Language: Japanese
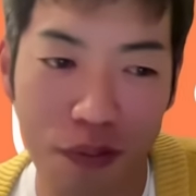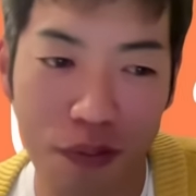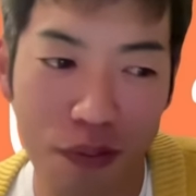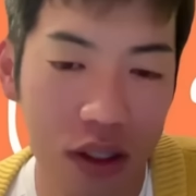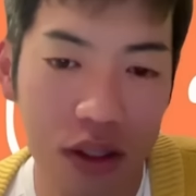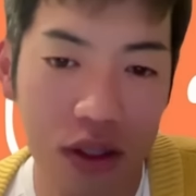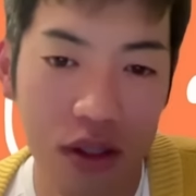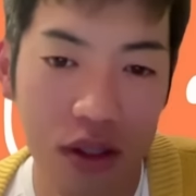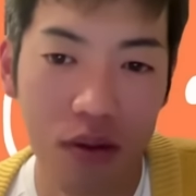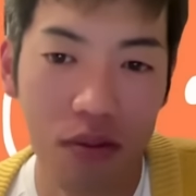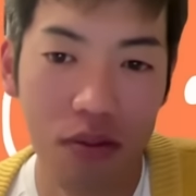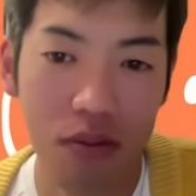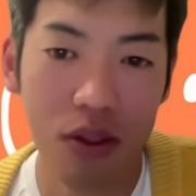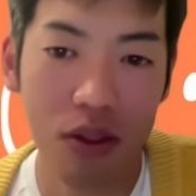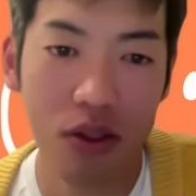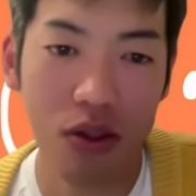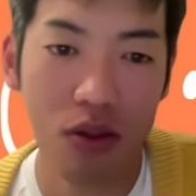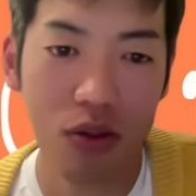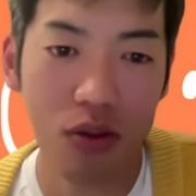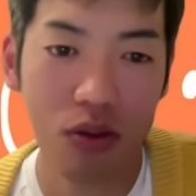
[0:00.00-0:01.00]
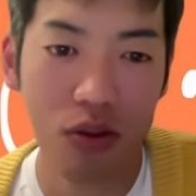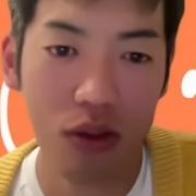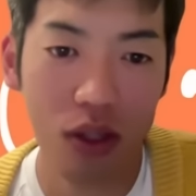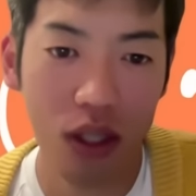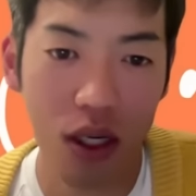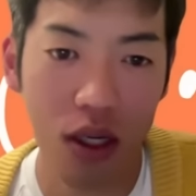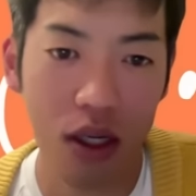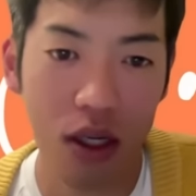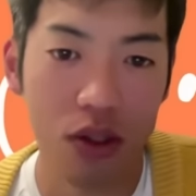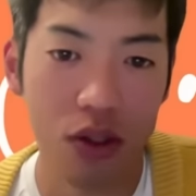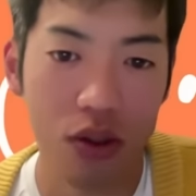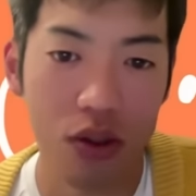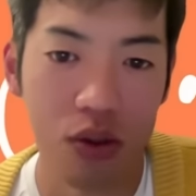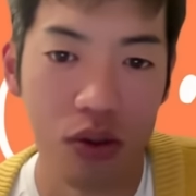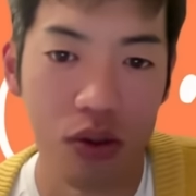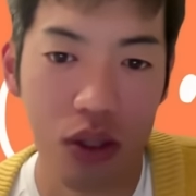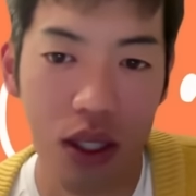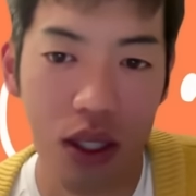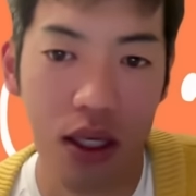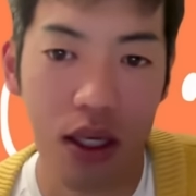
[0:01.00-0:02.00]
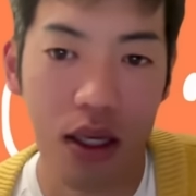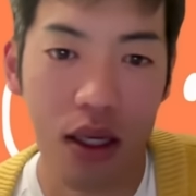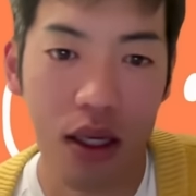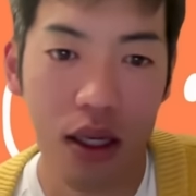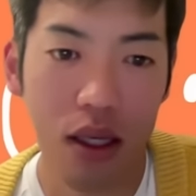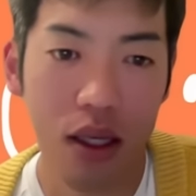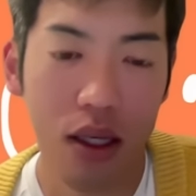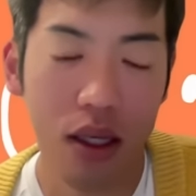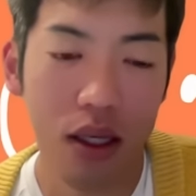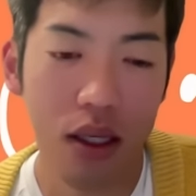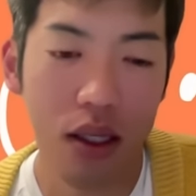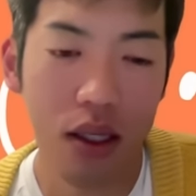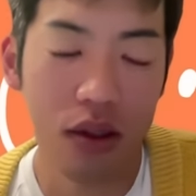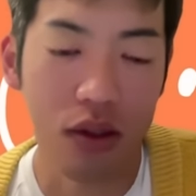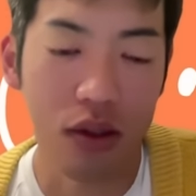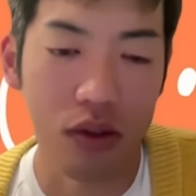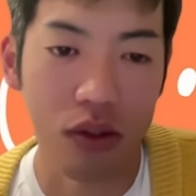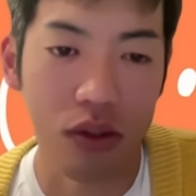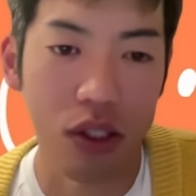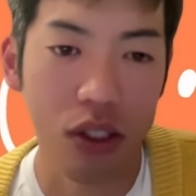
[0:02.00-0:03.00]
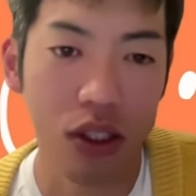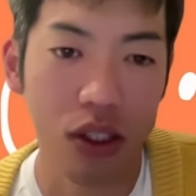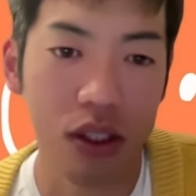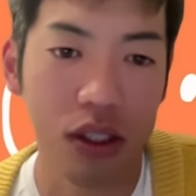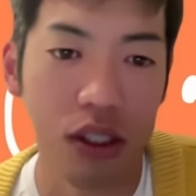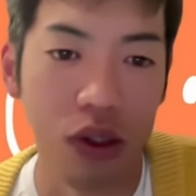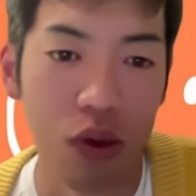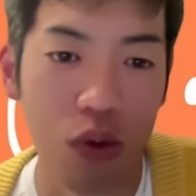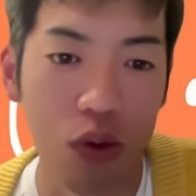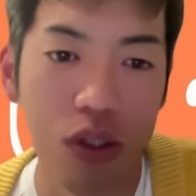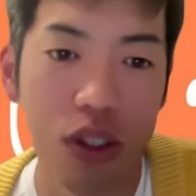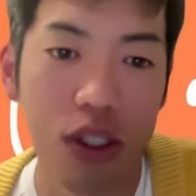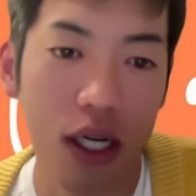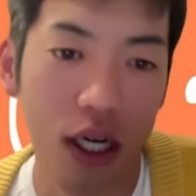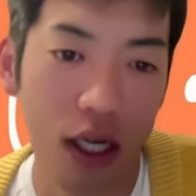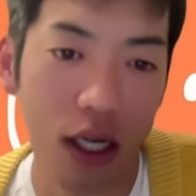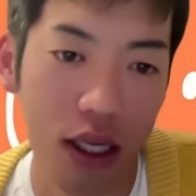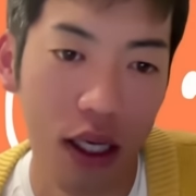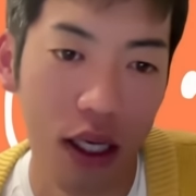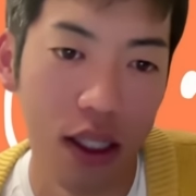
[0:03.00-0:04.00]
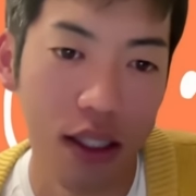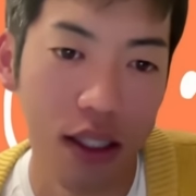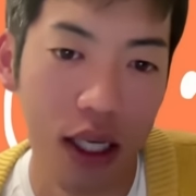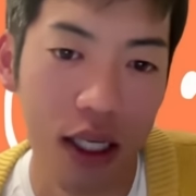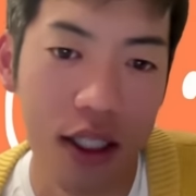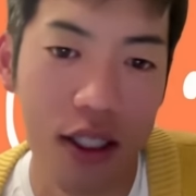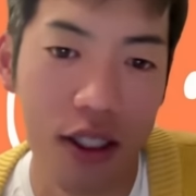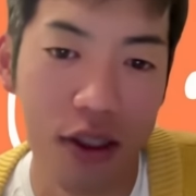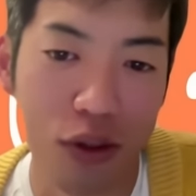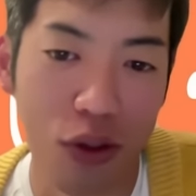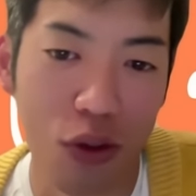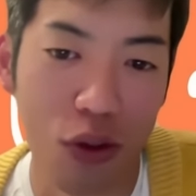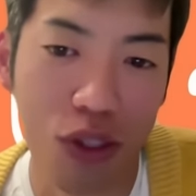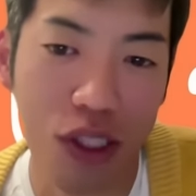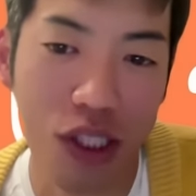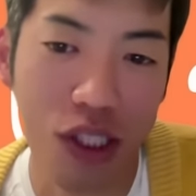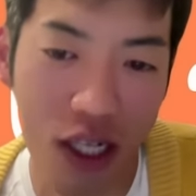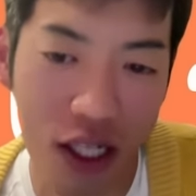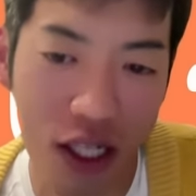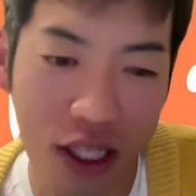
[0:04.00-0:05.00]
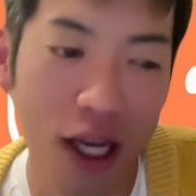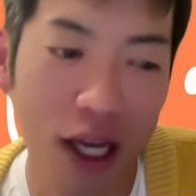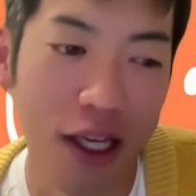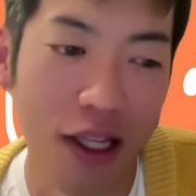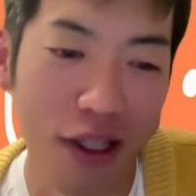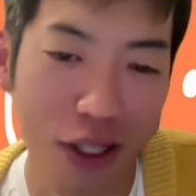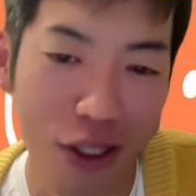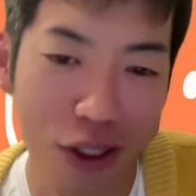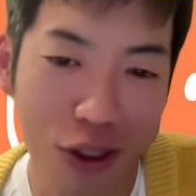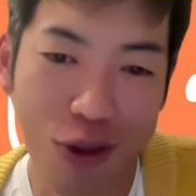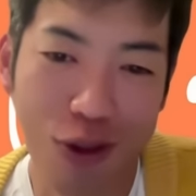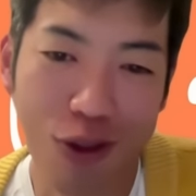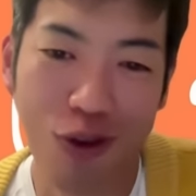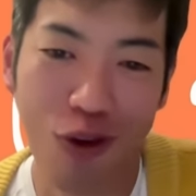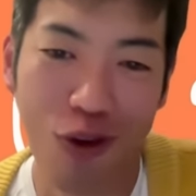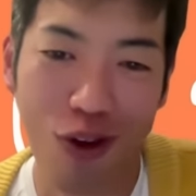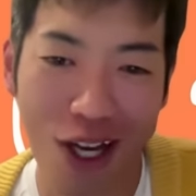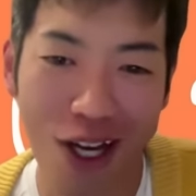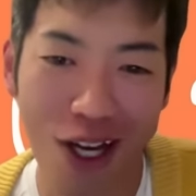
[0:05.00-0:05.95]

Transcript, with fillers: 立憲民主党が主導でその審議に応じられない、採決に応じられないってするの